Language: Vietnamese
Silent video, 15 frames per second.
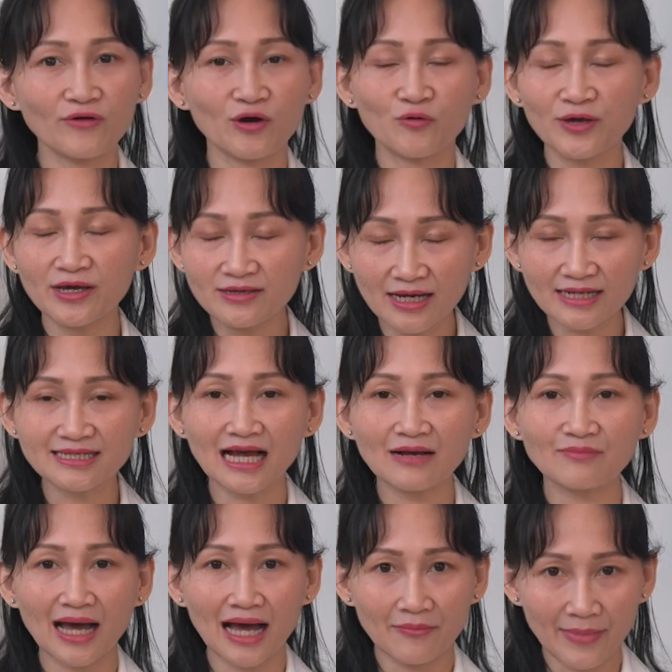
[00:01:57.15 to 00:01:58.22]
và khuyến khích các
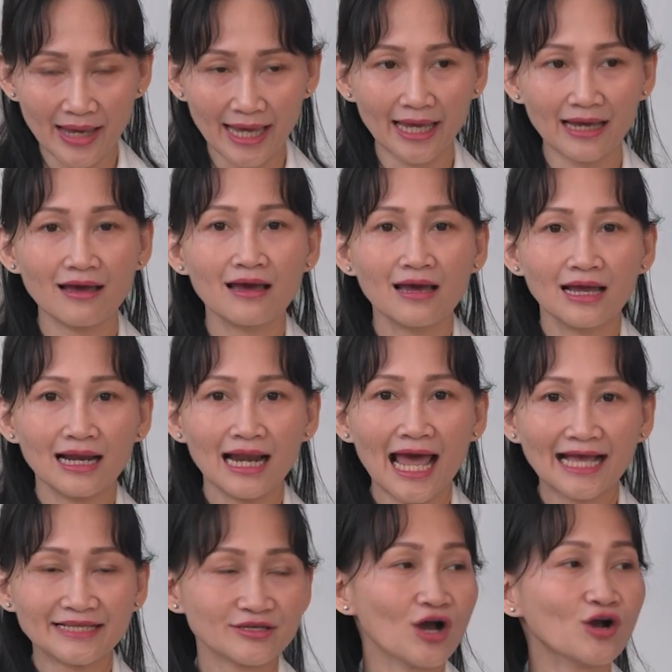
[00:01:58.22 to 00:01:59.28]
bà mẹ
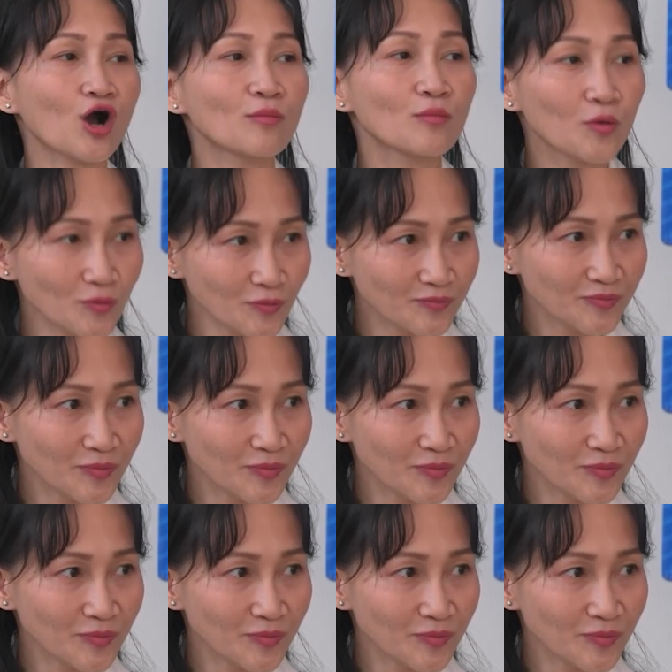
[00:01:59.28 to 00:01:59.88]
là cho con bú,